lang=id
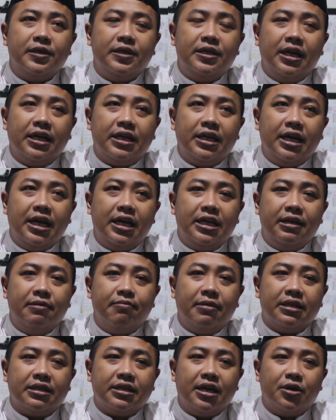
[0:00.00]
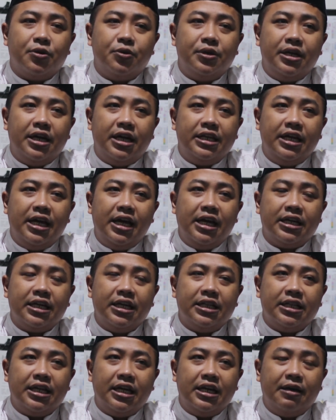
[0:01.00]
yang dengan nikmat karunia-Nya
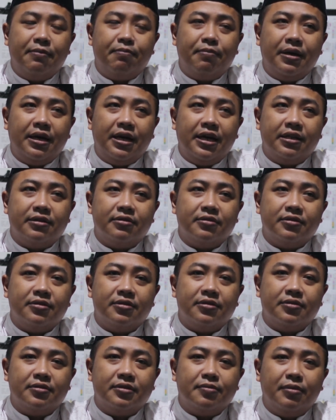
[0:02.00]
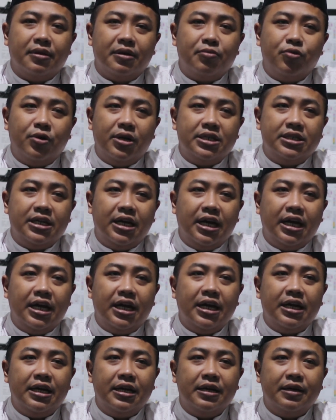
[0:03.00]
kita dapat
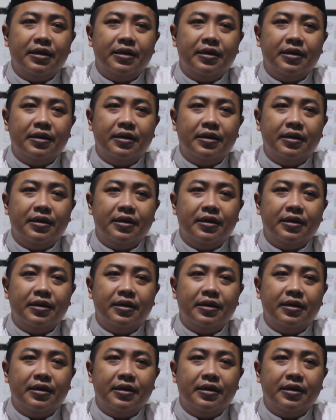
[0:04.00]
bermuajaha